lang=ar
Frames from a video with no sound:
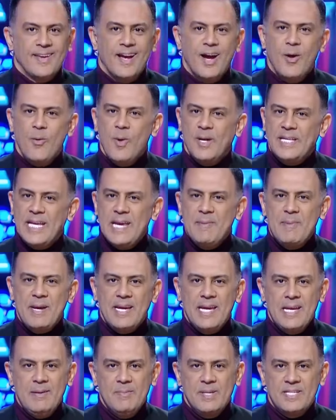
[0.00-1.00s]
هو دايما
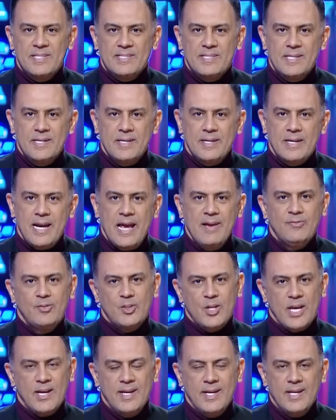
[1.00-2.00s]
كلمه السر
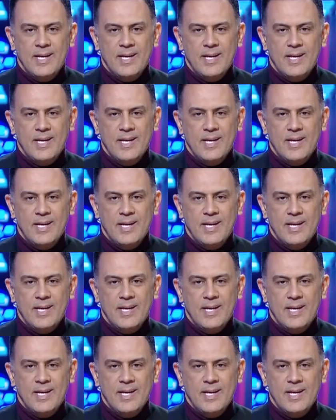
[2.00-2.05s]
قفشه